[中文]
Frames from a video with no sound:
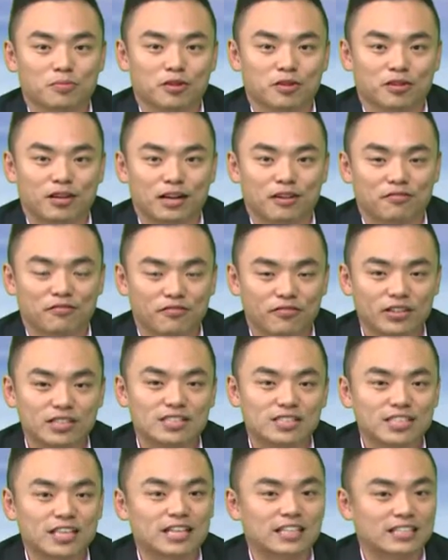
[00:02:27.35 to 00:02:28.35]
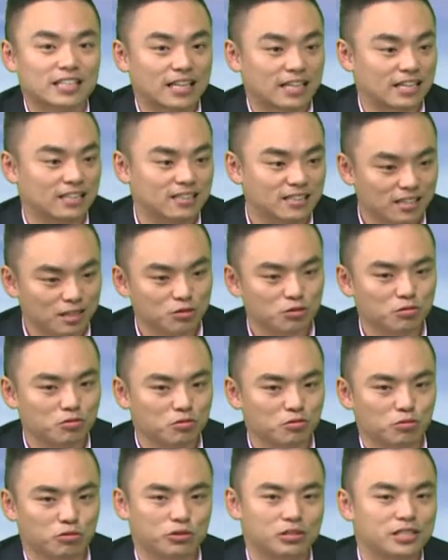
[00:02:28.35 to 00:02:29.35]
观众朋友来分享一下您接
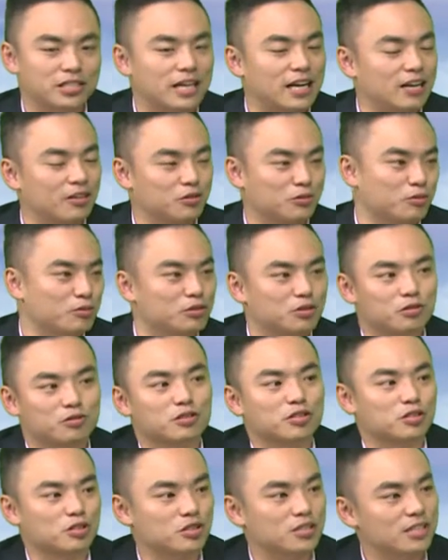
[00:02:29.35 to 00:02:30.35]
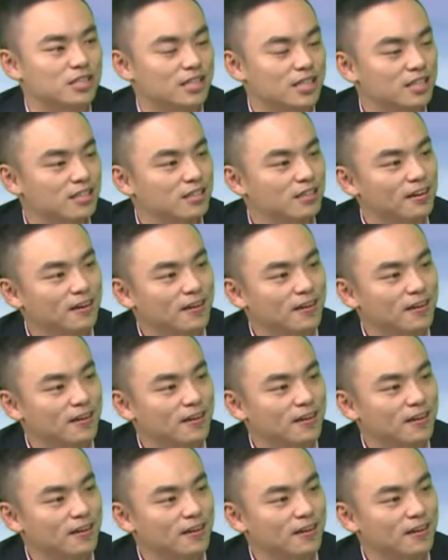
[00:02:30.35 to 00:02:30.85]
触瑜伽多久的时间？